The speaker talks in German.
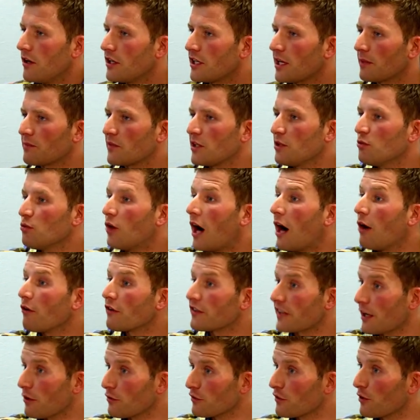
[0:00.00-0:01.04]
Ich habe den nur
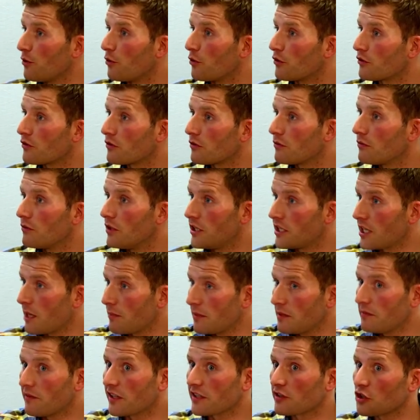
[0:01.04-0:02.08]
aus, ausgelöst. Ich
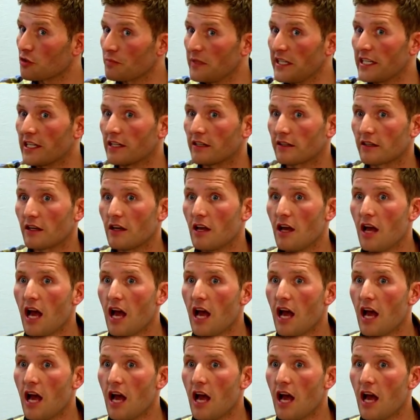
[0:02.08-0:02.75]
habe ihm was gespiegelt.